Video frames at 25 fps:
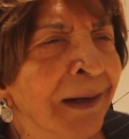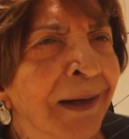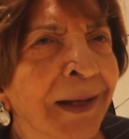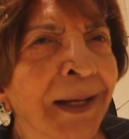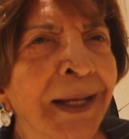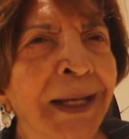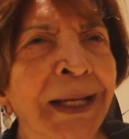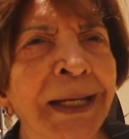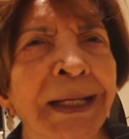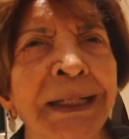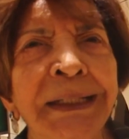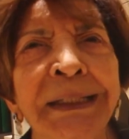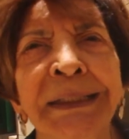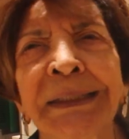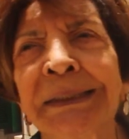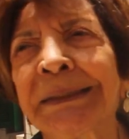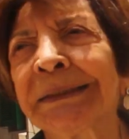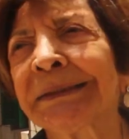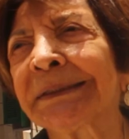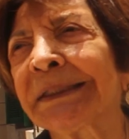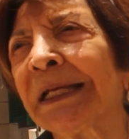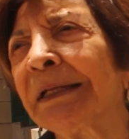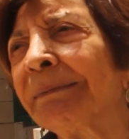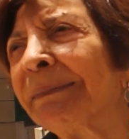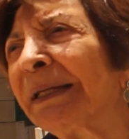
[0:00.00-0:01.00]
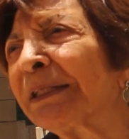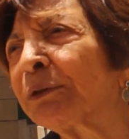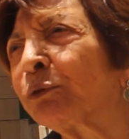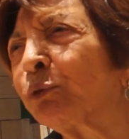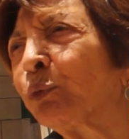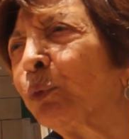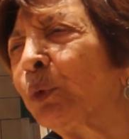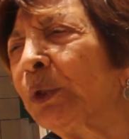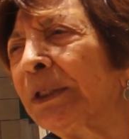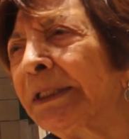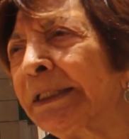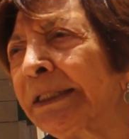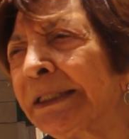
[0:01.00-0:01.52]
آه، زي ما
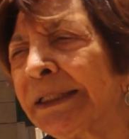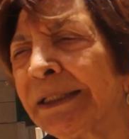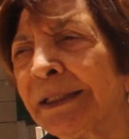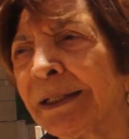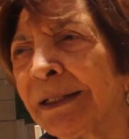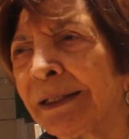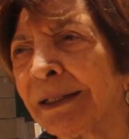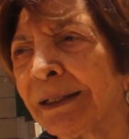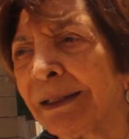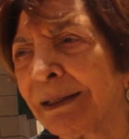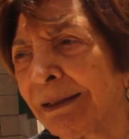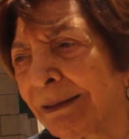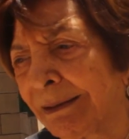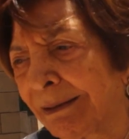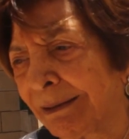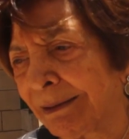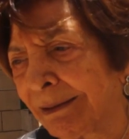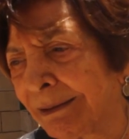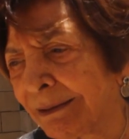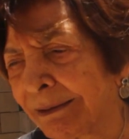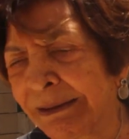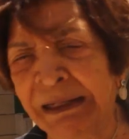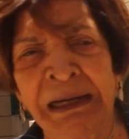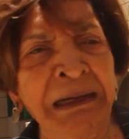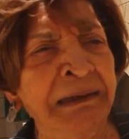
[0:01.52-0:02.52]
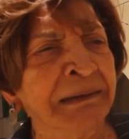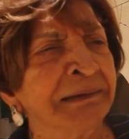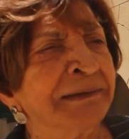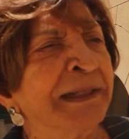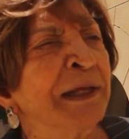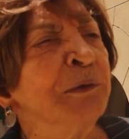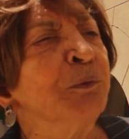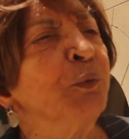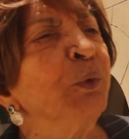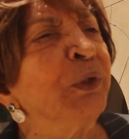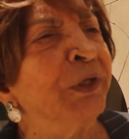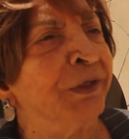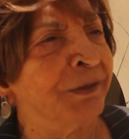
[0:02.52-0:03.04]
تقولي آه، رحله
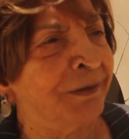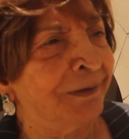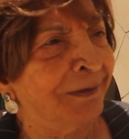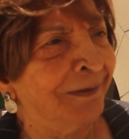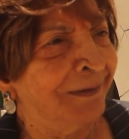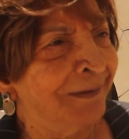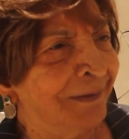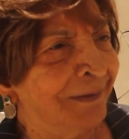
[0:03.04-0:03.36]
تنوير